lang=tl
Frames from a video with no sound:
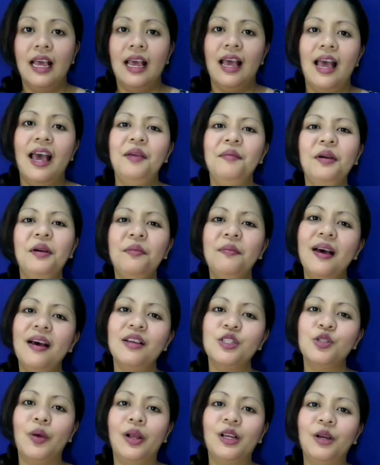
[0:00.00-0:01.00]
Hi mga
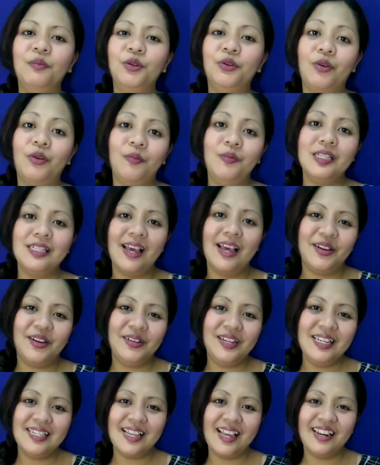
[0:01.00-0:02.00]
Bucks! Welcome to Robbie's
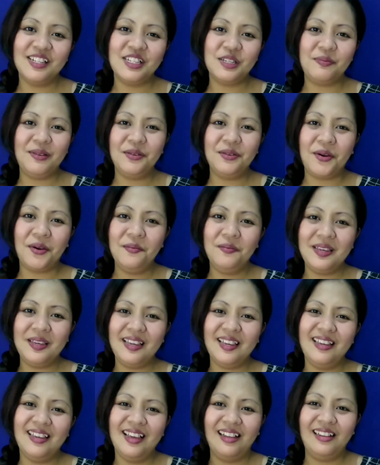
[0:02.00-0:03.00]
Diaries and it's me,
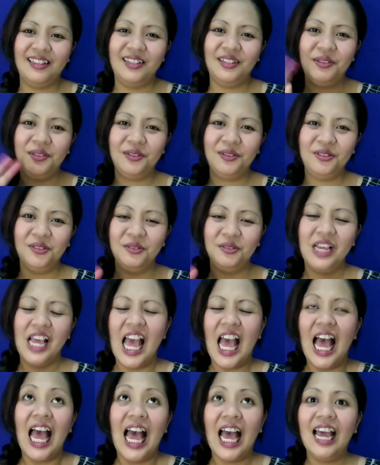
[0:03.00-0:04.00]
Robbie! Hello!
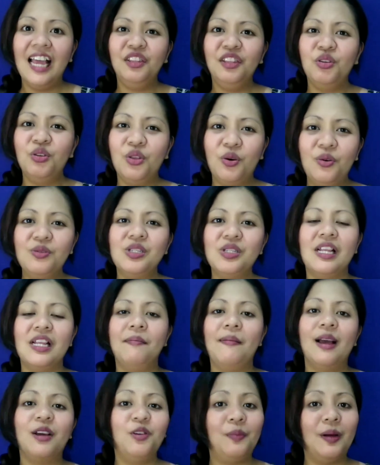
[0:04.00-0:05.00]
At to those na
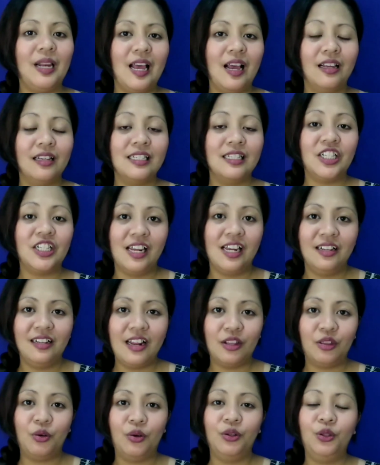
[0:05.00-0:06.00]
bago pa lang sa channel
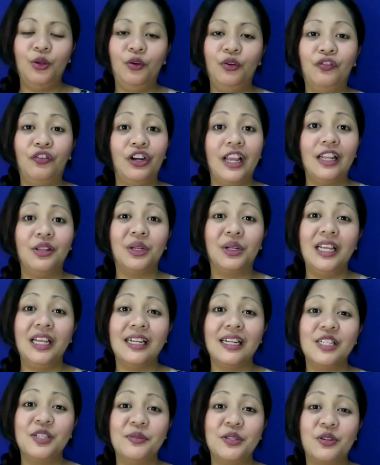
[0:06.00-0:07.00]
na to, don't forget to click
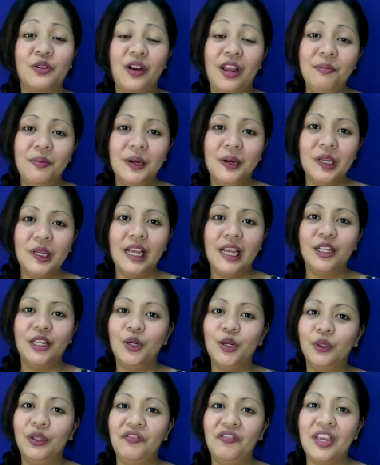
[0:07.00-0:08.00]
the subscribe button and the
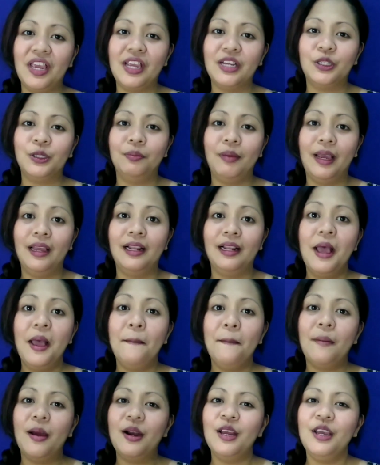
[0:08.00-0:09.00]
notification bell
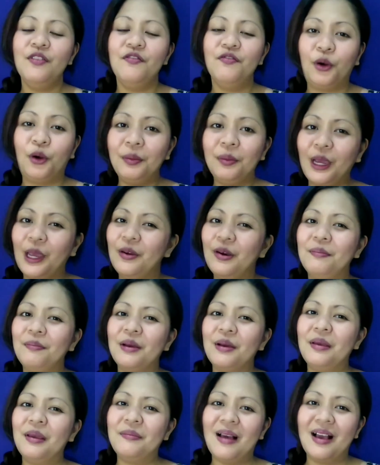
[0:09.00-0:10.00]
para informed kayo
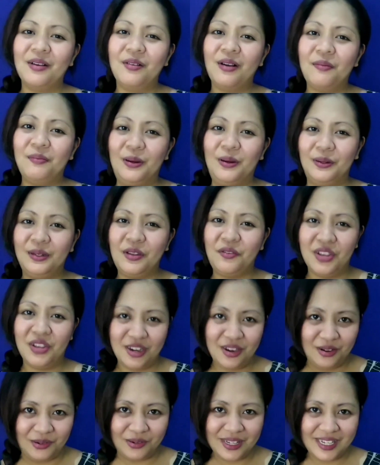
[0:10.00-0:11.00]
kapag may bagong upload na
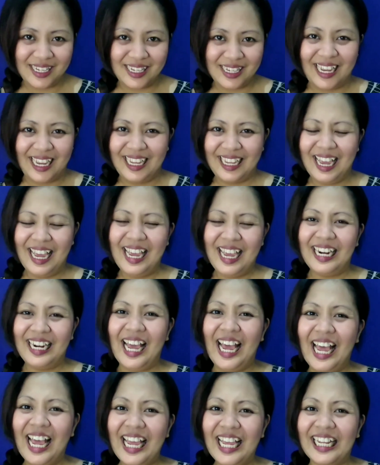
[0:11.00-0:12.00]
videos. Ayan!
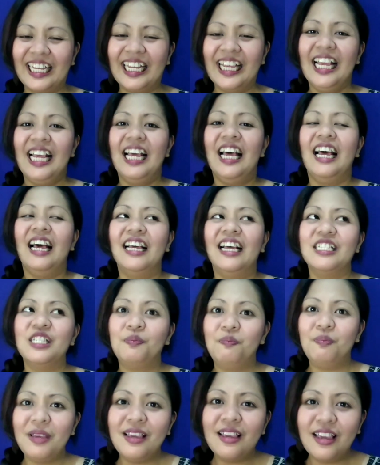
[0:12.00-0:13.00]
At
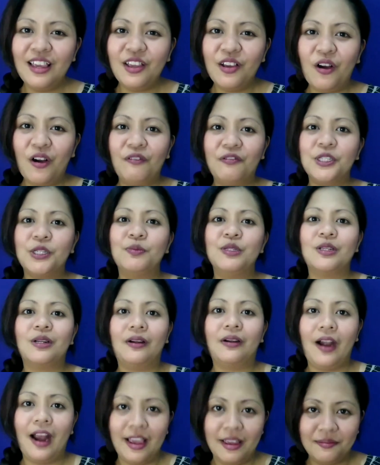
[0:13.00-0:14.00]
speaking of
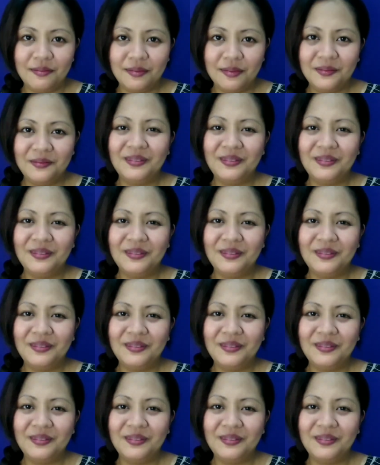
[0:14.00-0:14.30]
subscribe,